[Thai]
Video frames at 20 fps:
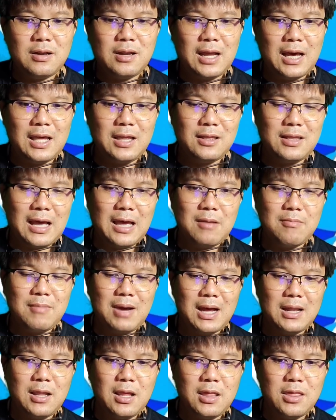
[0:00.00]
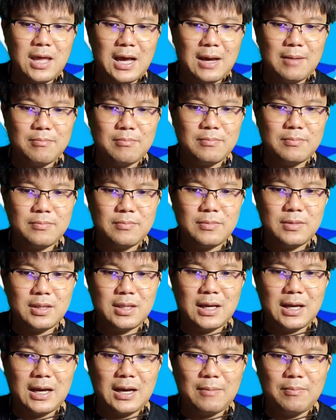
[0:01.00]
ในไตรมาสที่สาม
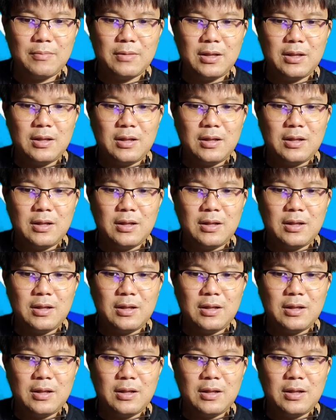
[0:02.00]
นะครับ